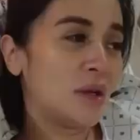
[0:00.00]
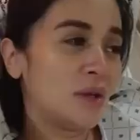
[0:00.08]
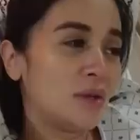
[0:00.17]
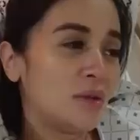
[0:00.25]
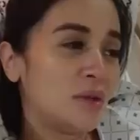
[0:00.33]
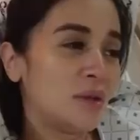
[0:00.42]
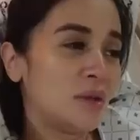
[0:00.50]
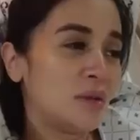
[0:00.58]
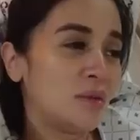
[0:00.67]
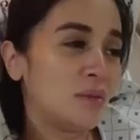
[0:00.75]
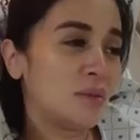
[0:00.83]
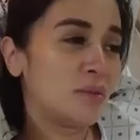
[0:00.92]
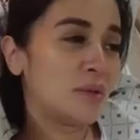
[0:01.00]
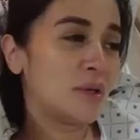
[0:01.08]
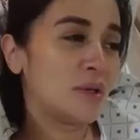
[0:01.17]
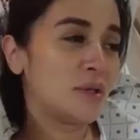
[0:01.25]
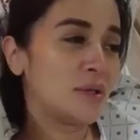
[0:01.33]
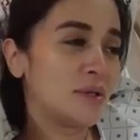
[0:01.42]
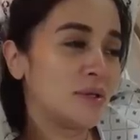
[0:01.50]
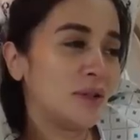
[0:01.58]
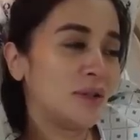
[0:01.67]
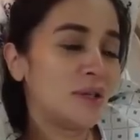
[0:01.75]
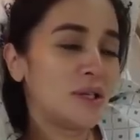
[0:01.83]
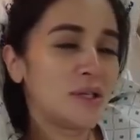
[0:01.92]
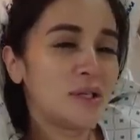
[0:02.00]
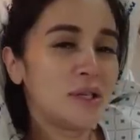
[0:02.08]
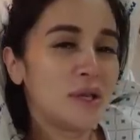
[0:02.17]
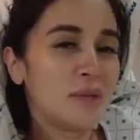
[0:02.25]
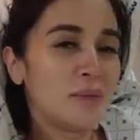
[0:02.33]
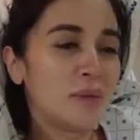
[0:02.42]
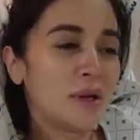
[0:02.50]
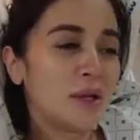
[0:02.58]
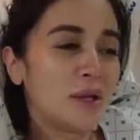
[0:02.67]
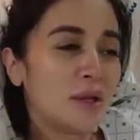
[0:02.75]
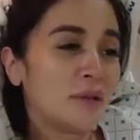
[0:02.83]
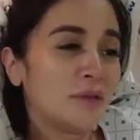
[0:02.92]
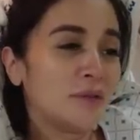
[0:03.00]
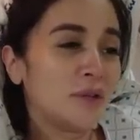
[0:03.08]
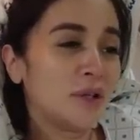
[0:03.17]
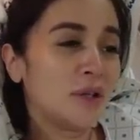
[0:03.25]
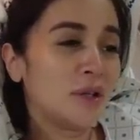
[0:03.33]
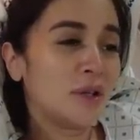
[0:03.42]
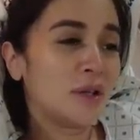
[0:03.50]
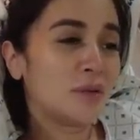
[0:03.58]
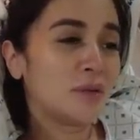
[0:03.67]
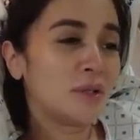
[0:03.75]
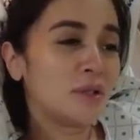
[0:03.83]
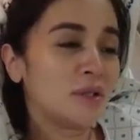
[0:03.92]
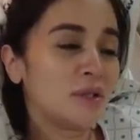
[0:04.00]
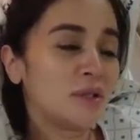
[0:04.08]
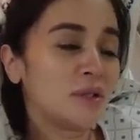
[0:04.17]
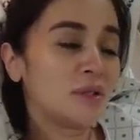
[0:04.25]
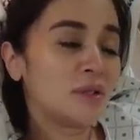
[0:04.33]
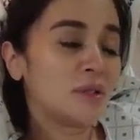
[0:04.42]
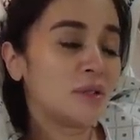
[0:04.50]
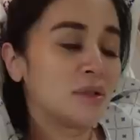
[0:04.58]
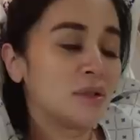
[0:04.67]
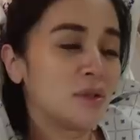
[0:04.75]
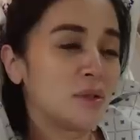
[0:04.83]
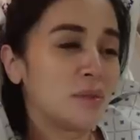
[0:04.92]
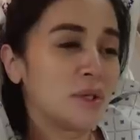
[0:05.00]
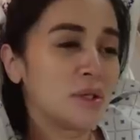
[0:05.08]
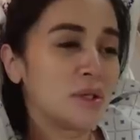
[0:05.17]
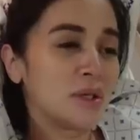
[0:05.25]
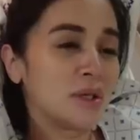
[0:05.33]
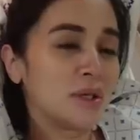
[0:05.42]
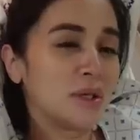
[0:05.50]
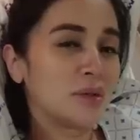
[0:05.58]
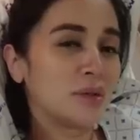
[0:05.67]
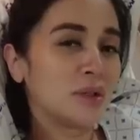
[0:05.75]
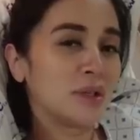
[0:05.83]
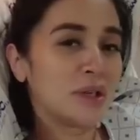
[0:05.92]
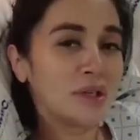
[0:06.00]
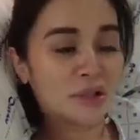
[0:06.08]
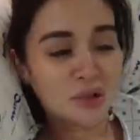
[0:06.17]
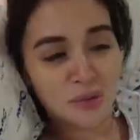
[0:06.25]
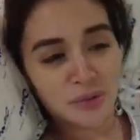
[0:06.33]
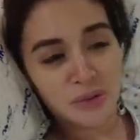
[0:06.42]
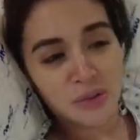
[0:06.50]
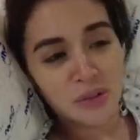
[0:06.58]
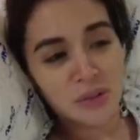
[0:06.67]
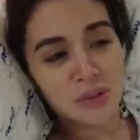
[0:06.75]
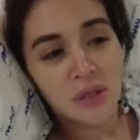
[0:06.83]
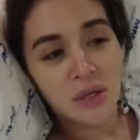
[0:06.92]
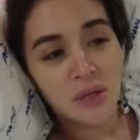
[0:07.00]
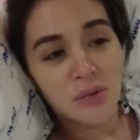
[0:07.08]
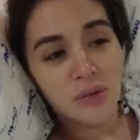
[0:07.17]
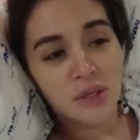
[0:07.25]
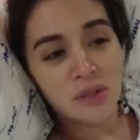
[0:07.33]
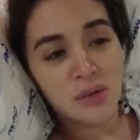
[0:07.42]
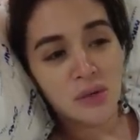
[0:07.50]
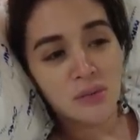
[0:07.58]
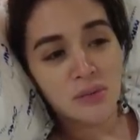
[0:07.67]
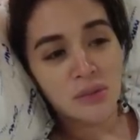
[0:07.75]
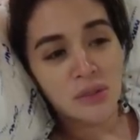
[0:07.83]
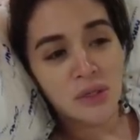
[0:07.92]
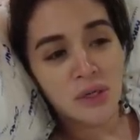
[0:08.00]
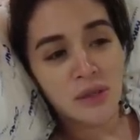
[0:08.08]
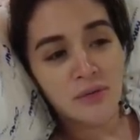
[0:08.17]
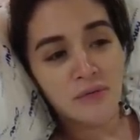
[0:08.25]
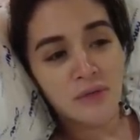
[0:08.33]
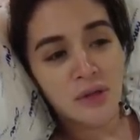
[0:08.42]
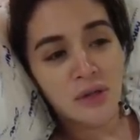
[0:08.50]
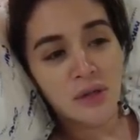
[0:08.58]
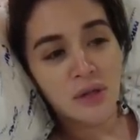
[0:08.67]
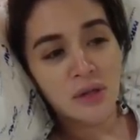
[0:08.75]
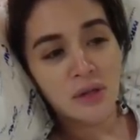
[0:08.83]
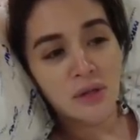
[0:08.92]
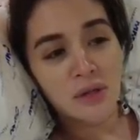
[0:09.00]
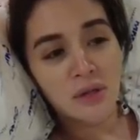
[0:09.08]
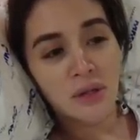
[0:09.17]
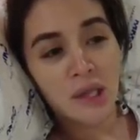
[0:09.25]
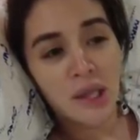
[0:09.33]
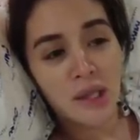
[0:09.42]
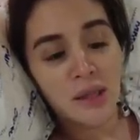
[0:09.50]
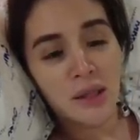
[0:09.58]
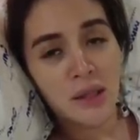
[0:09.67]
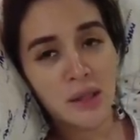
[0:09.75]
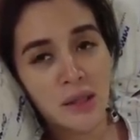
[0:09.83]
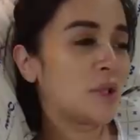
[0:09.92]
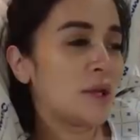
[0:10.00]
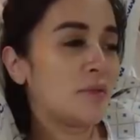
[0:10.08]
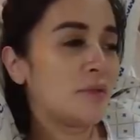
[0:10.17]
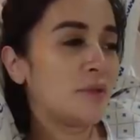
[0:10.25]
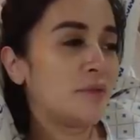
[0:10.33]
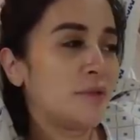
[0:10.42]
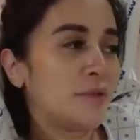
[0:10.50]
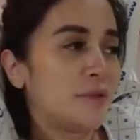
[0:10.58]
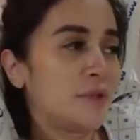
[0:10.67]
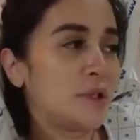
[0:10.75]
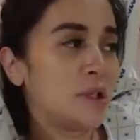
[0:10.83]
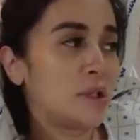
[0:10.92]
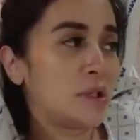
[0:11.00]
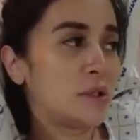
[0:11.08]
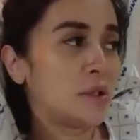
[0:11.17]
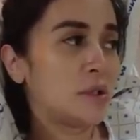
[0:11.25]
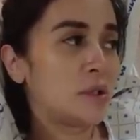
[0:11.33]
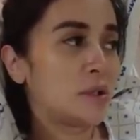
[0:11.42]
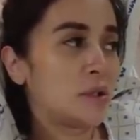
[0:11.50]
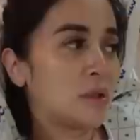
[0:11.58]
ayaw niya lumabas. 3cm pa lang after ilang hours ng sobrang sakit na contractions. Anyway, it's almost 11, 10, 11.15